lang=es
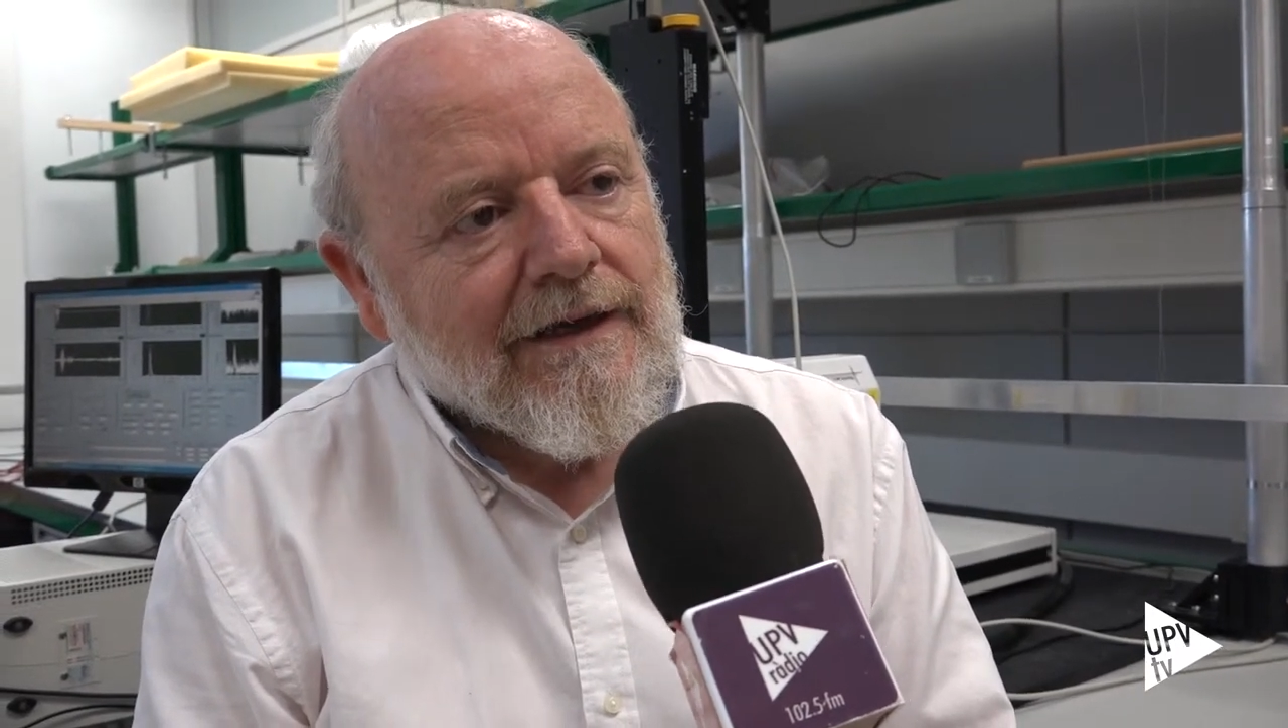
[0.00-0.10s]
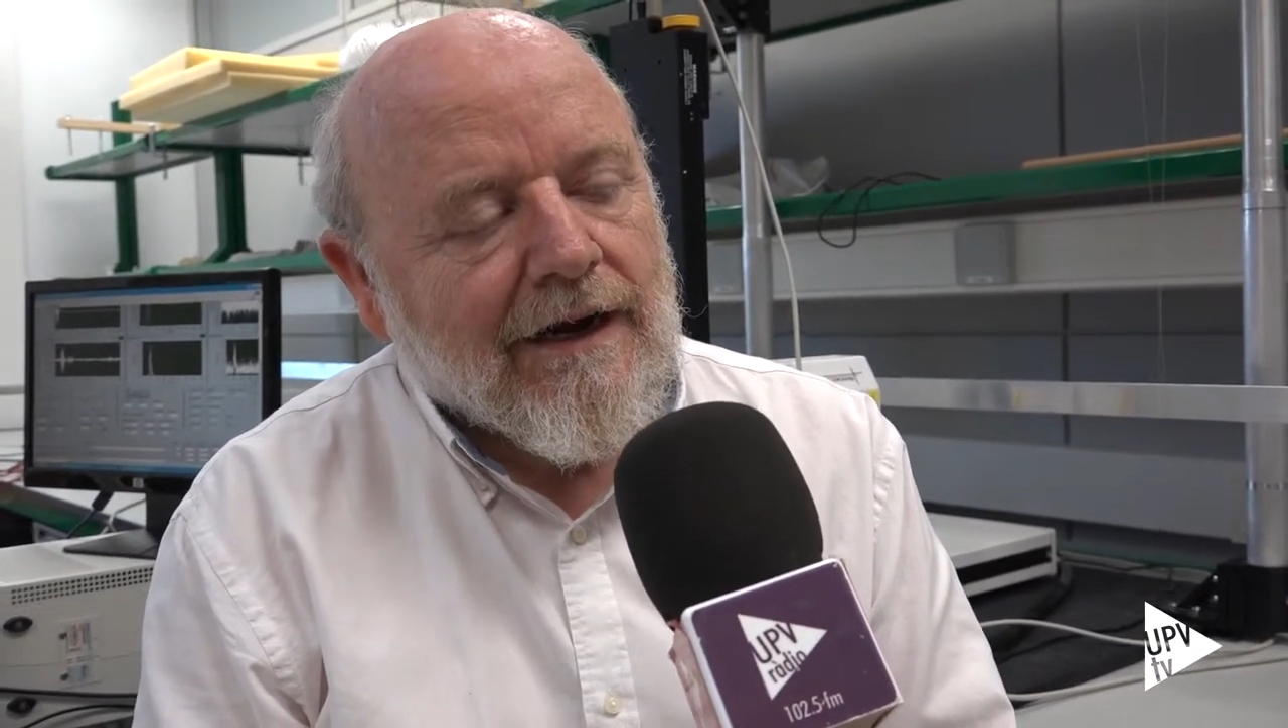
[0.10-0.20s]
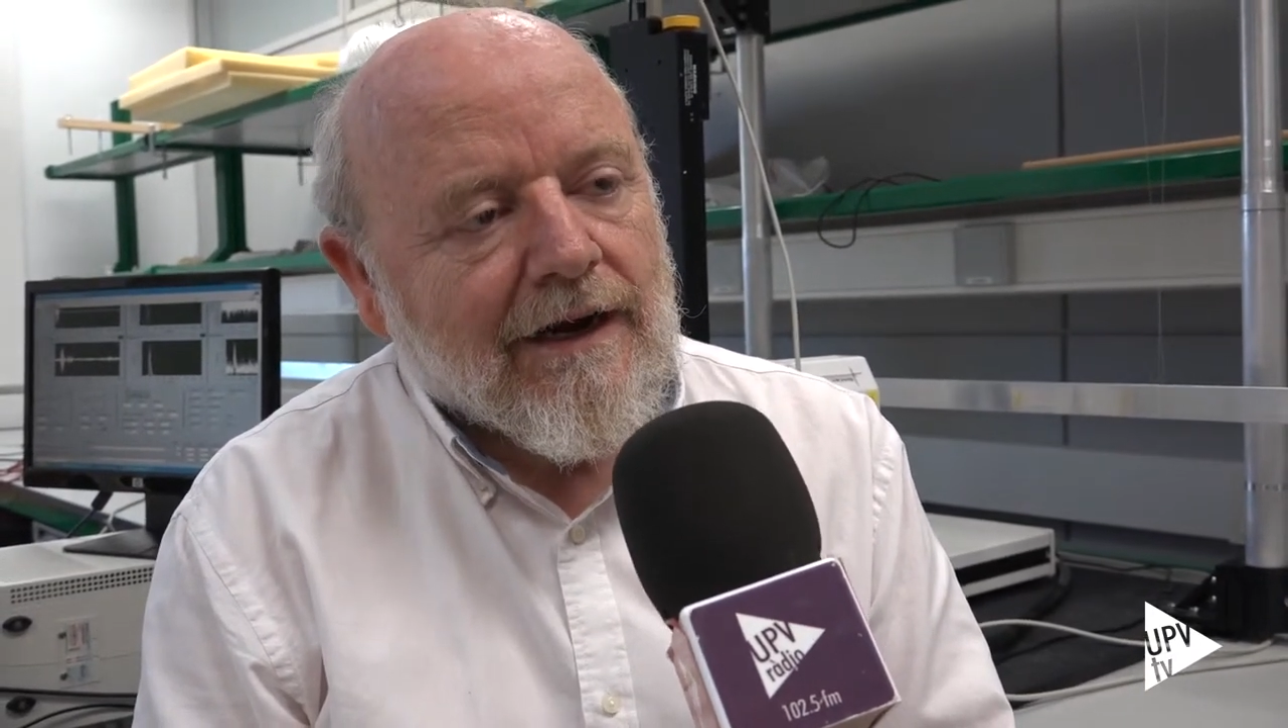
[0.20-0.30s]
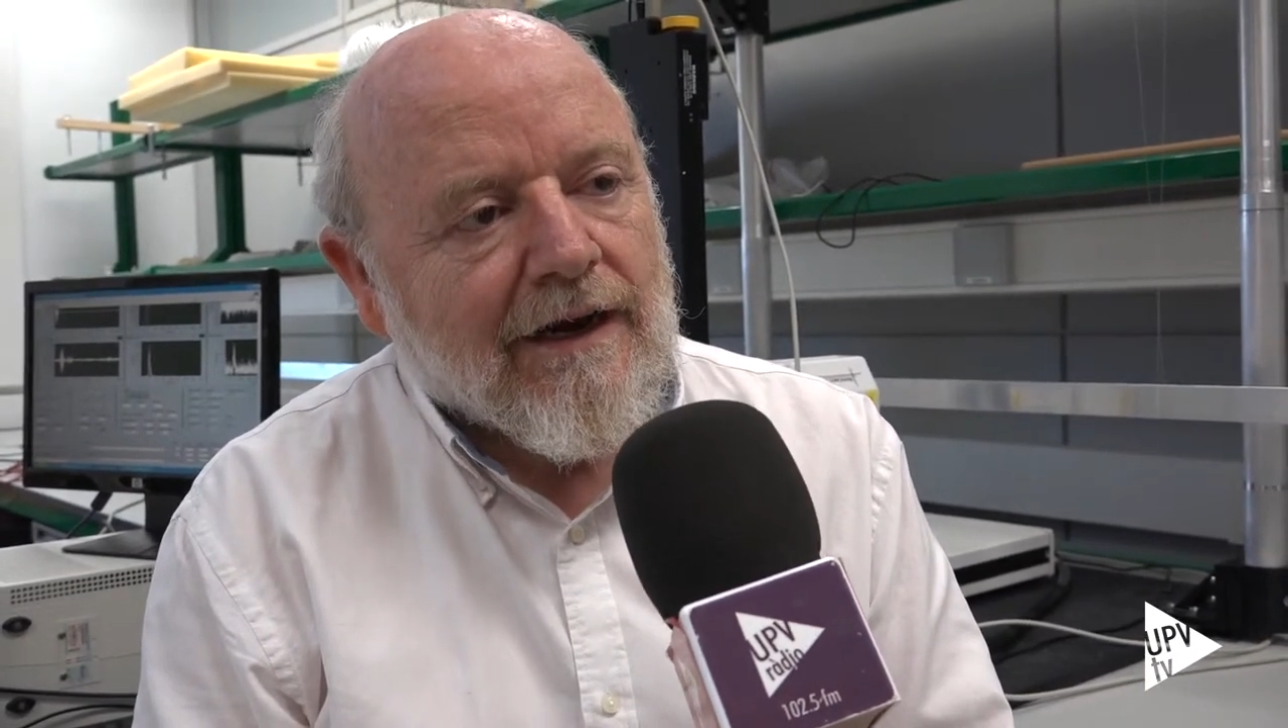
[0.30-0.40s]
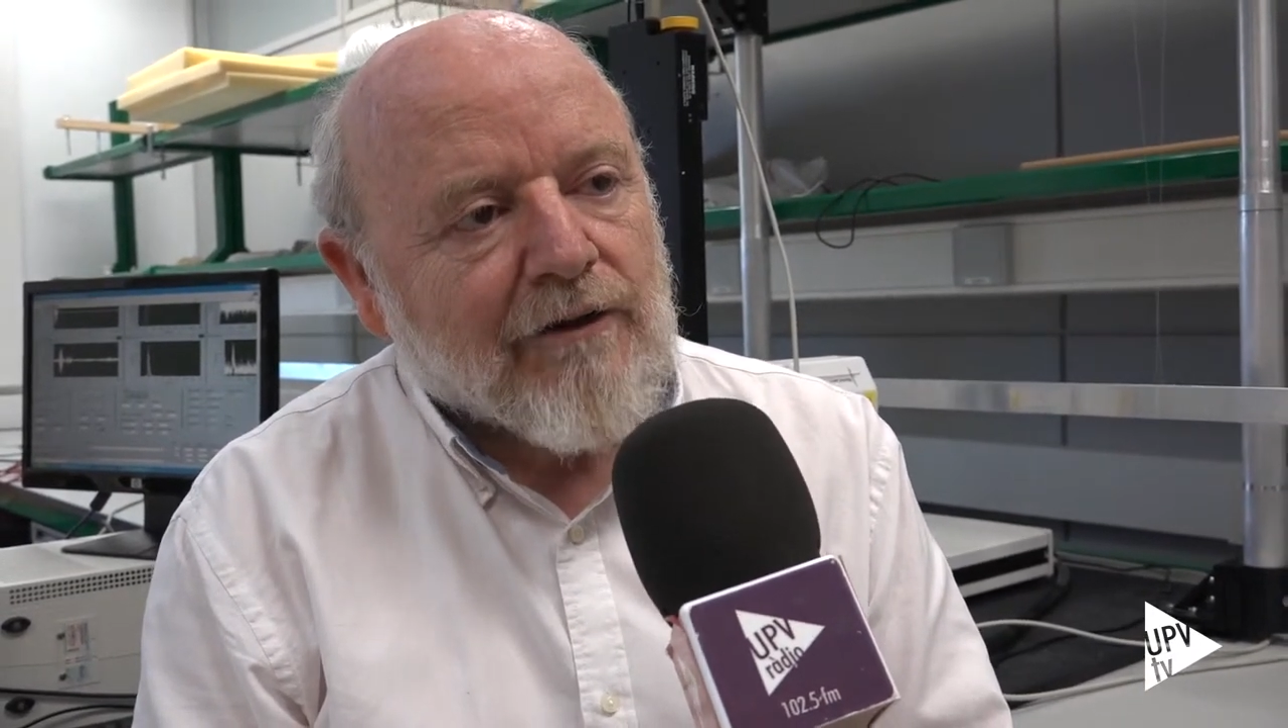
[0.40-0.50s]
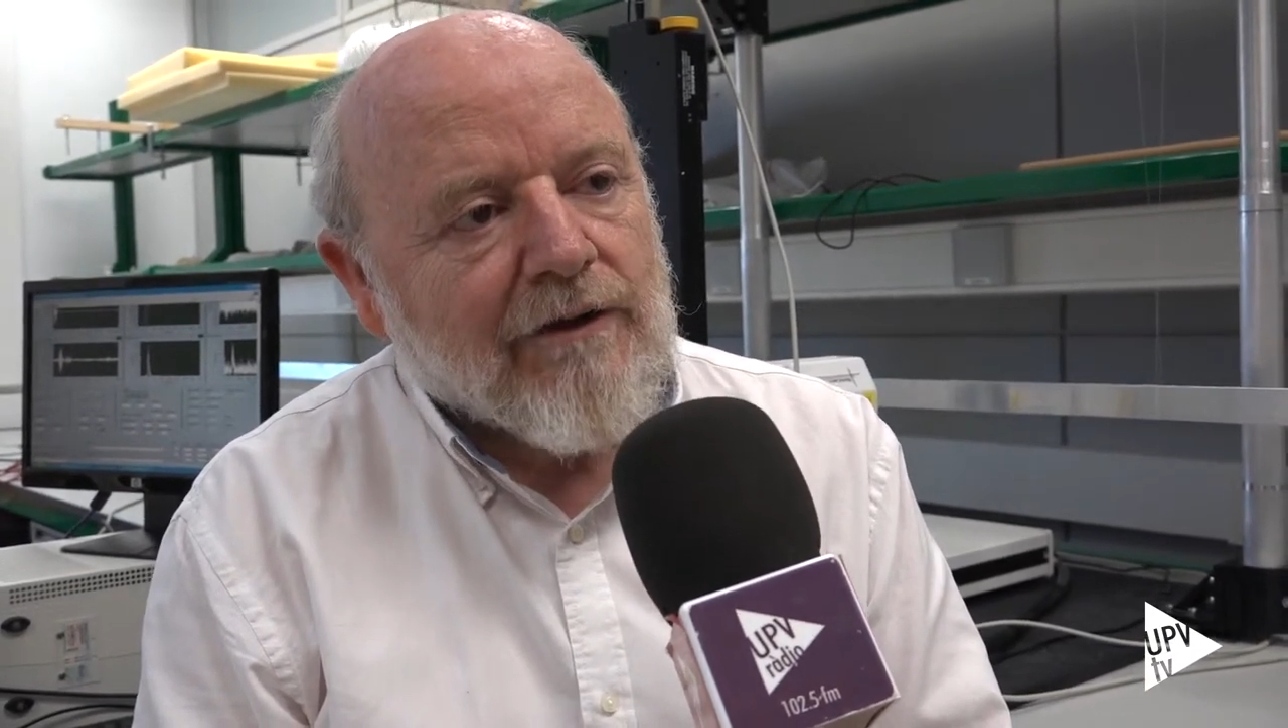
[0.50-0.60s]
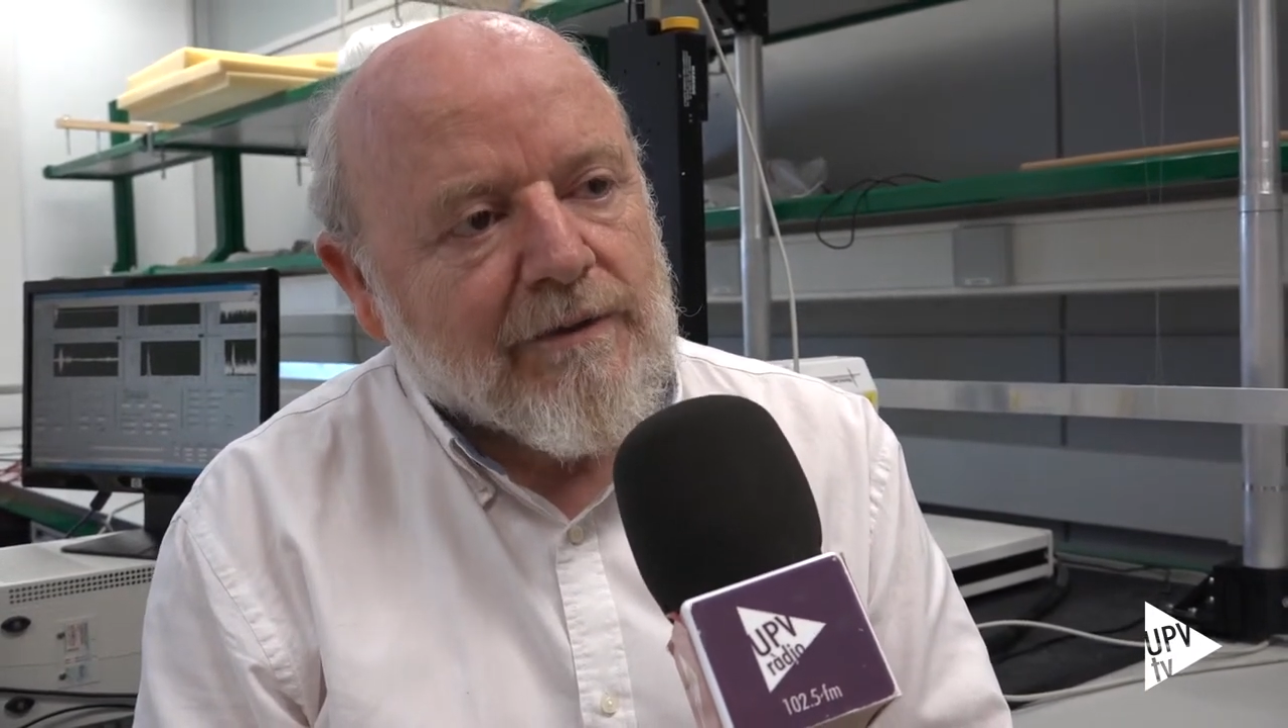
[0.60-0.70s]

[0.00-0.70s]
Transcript: al lado del